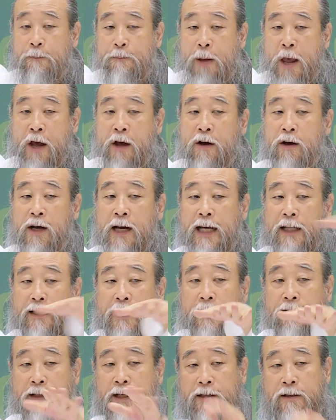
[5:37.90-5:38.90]
폐허가
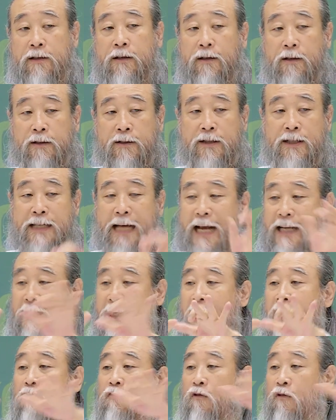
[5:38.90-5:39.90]
된 데서 잘
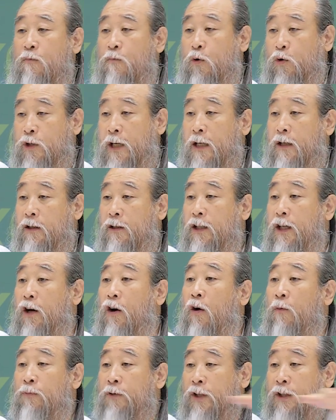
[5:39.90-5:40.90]
살고 못 사는 이
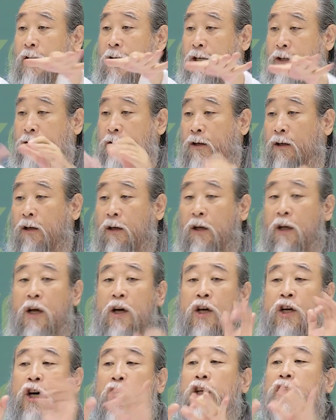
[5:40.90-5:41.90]
없는 데에서
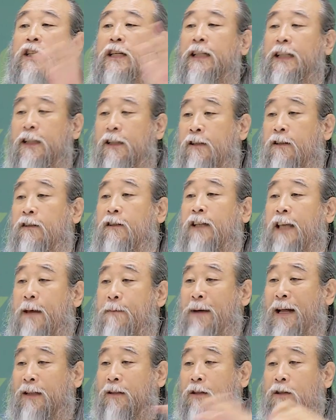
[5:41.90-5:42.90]
거진 그렇게
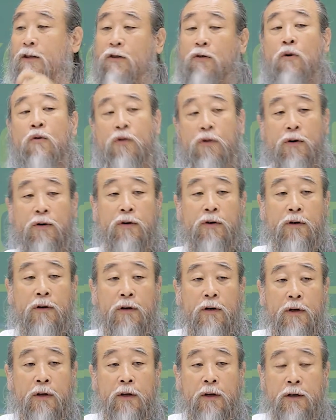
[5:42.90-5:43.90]
만들어 놓고
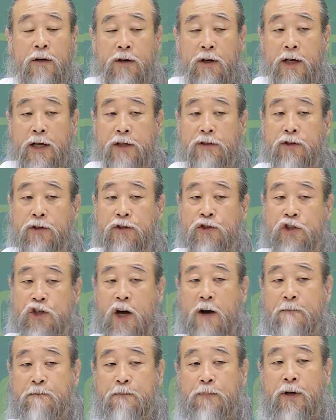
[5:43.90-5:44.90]
거기에서
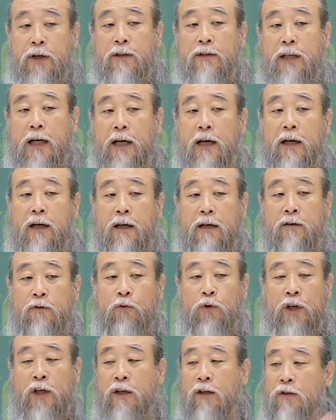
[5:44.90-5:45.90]
전부 다
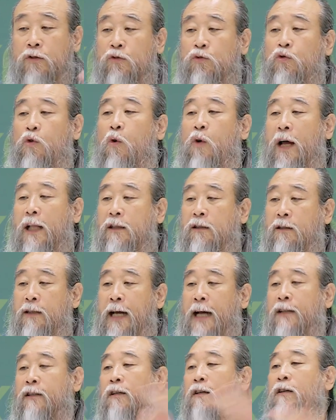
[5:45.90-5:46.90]
우리는 똑같은
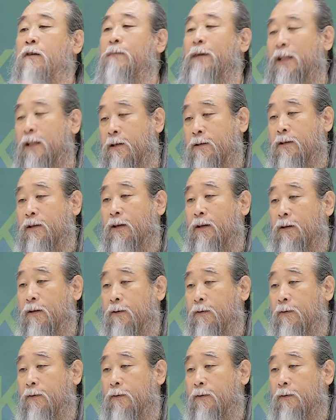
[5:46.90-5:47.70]
환경을 받았어요.